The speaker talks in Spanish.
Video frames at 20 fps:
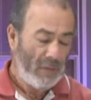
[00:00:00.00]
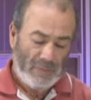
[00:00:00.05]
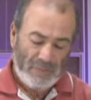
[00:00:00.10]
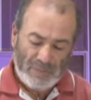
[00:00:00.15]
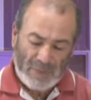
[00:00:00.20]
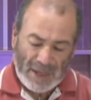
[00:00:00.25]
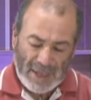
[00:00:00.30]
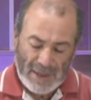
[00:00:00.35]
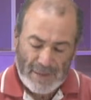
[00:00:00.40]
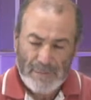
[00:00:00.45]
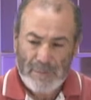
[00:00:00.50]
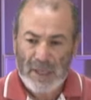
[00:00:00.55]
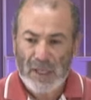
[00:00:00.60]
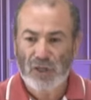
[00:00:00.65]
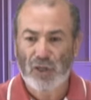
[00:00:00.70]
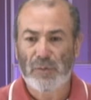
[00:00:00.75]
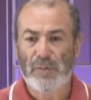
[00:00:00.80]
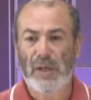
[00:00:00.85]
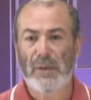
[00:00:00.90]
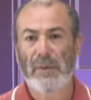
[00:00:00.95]
Vayan
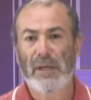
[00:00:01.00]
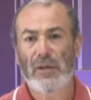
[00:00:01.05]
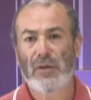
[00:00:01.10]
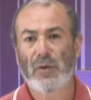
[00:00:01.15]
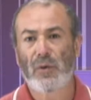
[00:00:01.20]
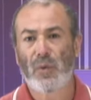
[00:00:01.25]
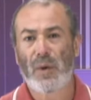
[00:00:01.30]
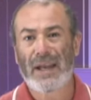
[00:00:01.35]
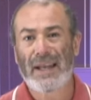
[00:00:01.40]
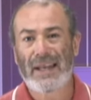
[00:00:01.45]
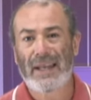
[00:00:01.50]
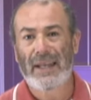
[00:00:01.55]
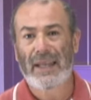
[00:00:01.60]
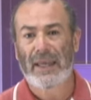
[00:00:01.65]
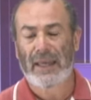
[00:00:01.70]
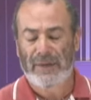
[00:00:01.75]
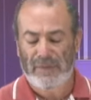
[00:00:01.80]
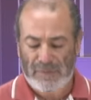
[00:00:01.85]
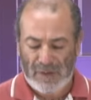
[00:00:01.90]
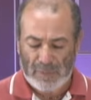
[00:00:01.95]
viendo primero cuál
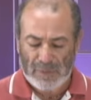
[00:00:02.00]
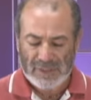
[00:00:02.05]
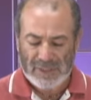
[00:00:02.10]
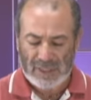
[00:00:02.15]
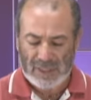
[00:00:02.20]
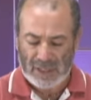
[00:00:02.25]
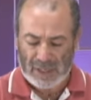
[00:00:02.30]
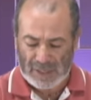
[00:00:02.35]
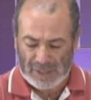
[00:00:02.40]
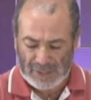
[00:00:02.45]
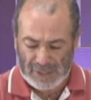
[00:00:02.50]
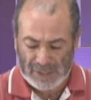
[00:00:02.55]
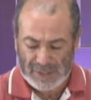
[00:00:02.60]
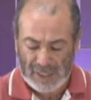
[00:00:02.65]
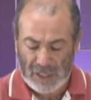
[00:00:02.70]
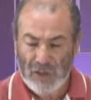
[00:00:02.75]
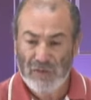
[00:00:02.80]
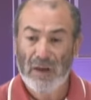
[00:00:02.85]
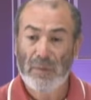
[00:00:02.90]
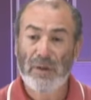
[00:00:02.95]
le, vamos a hacer
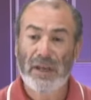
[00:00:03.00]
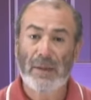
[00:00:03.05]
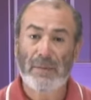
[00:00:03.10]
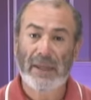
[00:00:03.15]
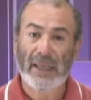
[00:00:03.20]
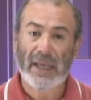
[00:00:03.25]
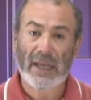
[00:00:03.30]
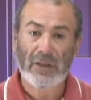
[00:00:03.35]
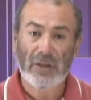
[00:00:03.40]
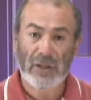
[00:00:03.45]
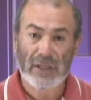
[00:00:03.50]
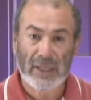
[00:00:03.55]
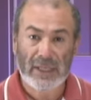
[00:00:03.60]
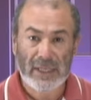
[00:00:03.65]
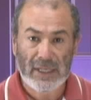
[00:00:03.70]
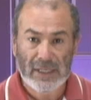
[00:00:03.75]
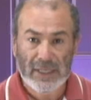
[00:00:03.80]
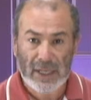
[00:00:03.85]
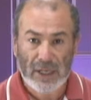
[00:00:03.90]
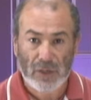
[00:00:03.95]
diseño y vamos a ir aplicando en
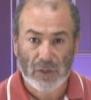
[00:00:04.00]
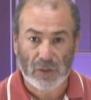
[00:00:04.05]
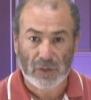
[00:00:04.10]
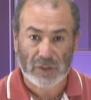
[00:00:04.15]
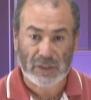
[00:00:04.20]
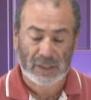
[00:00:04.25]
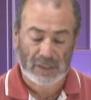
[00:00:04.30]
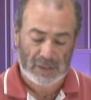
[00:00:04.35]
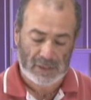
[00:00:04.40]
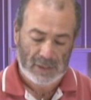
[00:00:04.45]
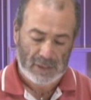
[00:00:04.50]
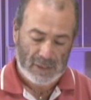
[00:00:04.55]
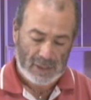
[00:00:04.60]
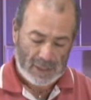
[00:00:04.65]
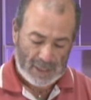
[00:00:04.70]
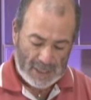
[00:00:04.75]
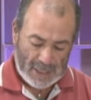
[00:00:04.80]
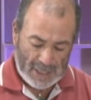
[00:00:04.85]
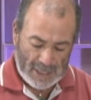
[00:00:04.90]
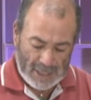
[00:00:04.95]
distintas cosas.
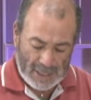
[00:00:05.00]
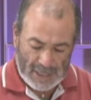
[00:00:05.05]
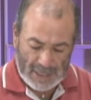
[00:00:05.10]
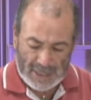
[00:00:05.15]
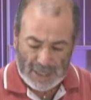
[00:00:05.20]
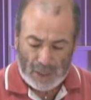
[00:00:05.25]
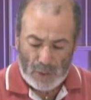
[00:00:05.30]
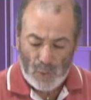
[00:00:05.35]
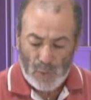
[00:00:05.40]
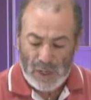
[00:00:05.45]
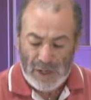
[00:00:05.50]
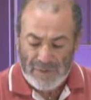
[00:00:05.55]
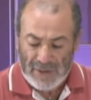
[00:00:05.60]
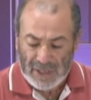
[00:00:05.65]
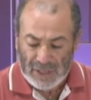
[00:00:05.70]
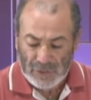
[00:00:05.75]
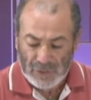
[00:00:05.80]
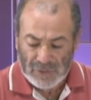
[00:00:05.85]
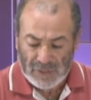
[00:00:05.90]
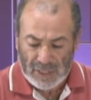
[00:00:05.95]
Ya, una vez
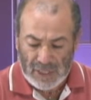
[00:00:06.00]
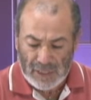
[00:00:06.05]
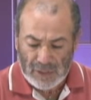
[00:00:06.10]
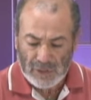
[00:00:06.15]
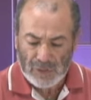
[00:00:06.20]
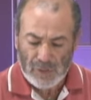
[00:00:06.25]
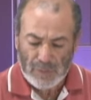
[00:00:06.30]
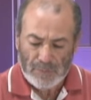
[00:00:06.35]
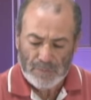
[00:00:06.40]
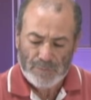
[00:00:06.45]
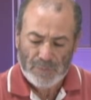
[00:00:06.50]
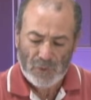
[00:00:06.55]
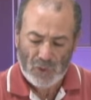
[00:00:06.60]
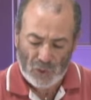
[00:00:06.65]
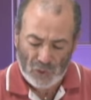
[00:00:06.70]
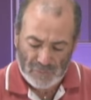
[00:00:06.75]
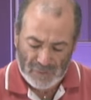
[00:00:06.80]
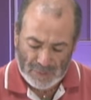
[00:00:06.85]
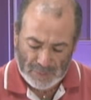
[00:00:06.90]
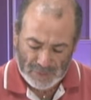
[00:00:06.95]
que entonces esto,
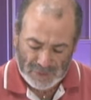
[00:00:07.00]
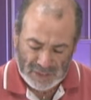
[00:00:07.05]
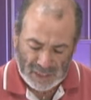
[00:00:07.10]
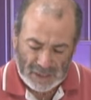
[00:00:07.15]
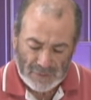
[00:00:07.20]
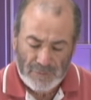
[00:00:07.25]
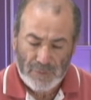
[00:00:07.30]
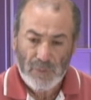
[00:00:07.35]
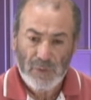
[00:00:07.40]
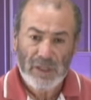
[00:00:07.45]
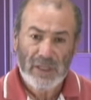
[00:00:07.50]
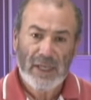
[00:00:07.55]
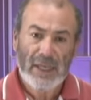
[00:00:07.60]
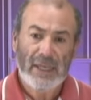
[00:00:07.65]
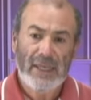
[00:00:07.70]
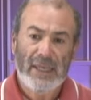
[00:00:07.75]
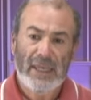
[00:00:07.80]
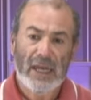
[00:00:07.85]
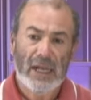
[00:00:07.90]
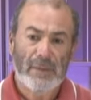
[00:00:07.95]
nos vamos a la funda
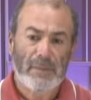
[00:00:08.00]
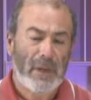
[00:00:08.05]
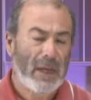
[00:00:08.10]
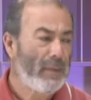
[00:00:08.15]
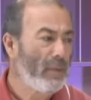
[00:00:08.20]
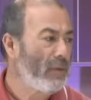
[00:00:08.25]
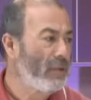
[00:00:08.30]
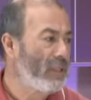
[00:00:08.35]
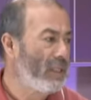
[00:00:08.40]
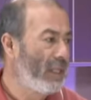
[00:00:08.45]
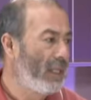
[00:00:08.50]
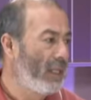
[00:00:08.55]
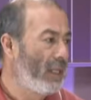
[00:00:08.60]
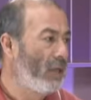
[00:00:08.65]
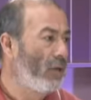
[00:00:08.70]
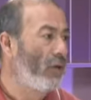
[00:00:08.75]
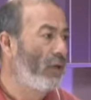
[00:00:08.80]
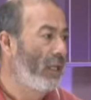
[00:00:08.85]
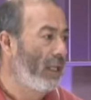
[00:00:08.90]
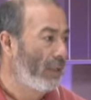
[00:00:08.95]
y armamos el
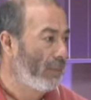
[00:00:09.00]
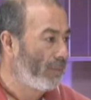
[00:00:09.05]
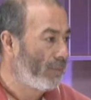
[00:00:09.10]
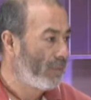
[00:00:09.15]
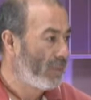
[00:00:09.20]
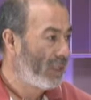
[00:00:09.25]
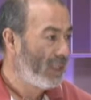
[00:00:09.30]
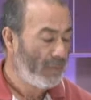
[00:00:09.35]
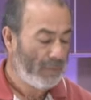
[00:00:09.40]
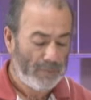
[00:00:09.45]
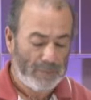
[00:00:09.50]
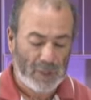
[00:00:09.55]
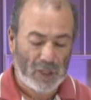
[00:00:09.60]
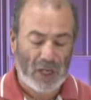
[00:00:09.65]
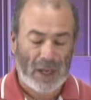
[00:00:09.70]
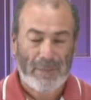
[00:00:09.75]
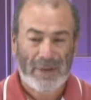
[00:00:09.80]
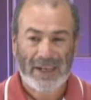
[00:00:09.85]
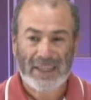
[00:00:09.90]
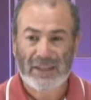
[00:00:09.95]
cojín, ¿sí? Pero
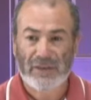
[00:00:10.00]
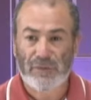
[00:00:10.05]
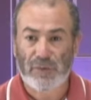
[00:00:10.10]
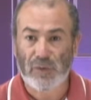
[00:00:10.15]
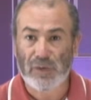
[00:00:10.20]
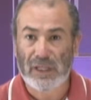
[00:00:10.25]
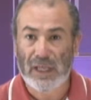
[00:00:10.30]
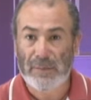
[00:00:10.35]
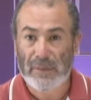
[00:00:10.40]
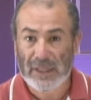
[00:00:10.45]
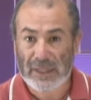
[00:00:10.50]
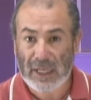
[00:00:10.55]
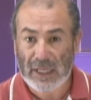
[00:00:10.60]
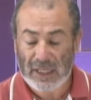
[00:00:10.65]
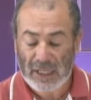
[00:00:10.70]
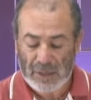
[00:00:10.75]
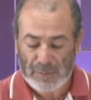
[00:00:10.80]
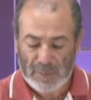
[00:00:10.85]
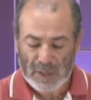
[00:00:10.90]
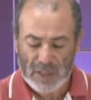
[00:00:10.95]
la parte fundamental
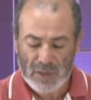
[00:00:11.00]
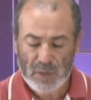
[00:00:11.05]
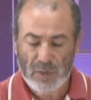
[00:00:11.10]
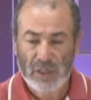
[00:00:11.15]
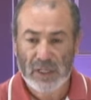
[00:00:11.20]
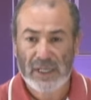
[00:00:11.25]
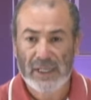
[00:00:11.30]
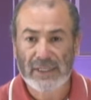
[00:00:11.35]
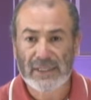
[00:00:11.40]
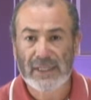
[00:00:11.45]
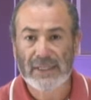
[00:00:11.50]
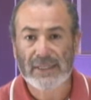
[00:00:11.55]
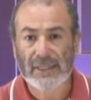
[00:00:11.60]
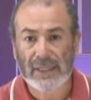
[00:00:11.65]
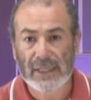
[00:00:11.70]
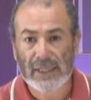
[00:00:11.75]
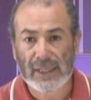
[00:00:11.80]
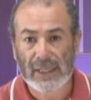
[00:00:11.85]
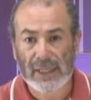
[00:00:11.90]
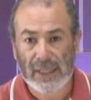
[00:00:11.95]
del patchwork es
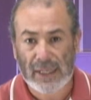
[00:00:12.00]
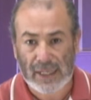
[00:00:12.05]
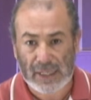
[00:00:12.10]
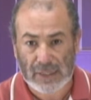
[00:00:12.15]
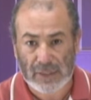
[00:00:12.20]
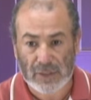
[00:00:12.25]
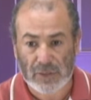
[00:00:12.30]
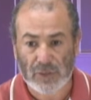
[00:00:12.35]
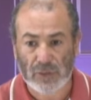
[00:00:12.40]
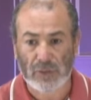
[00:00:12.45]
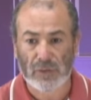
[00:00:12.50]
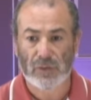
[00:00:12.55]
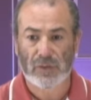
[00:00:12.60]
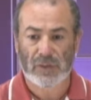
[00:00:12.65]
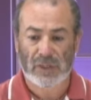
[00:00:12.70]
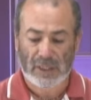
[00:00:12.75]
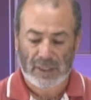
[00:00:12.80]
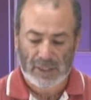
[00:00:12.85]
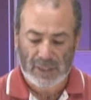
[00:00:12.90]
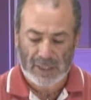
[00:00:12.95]
hacer esto.
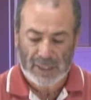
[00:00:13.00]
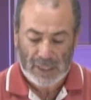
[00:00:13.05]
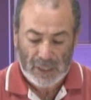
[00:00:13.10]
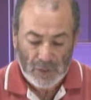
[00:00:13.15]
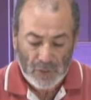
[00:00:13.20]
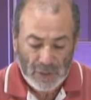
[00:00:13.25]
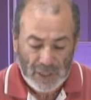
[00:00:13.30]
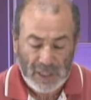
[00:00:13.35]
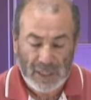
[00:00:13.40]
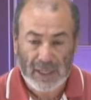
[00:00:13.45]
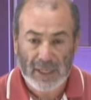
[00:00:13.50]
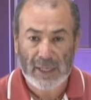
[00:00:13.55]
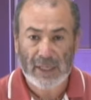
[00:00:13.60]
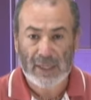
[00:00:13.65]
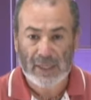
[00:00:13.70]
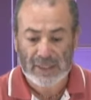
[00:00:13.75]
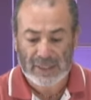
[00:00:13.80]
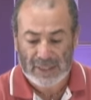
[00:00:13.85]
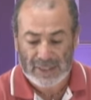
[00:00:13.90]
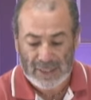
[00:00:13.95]
Entonces creo que,
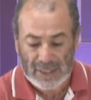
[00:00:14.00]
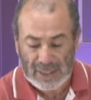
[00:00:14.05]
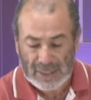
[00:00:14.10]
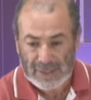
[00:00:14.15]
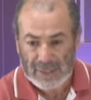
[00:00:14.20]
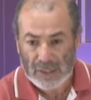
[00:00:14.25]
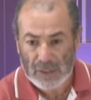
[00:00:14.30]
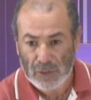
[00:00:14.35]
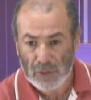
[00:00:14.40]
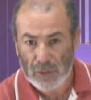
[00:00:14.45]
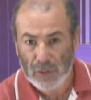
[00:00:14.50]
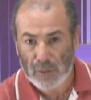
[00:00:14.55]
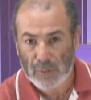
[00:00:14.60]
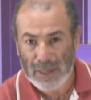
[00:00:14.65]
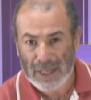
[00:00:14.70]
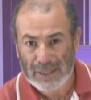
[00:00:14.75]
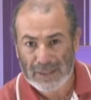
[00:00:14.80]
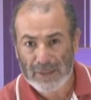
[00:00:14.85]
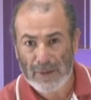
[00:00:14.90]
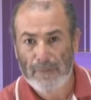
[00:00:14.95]
traté de hacerlo lo
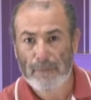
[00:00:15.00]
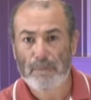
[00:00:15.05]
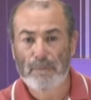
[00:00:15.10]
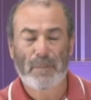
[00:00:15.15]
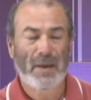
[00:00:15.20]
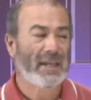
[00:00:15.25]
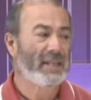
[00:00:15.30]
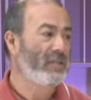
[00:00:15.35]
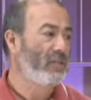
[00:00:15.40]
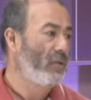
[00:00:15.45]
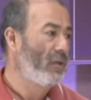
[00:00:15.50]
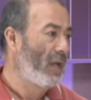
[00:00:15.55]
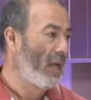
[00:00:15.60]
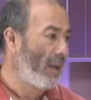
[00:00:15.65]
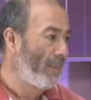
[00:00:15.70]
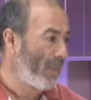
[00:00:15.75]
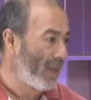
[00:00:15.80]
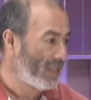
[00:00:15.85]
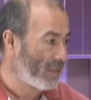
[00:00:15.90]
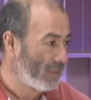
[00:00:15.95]
más paso
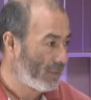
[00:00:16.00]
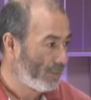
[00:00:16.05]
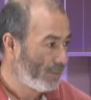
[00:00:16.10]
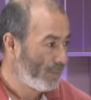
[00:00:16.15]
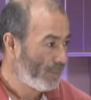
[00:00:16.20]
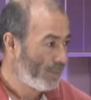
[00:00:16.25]
a paso.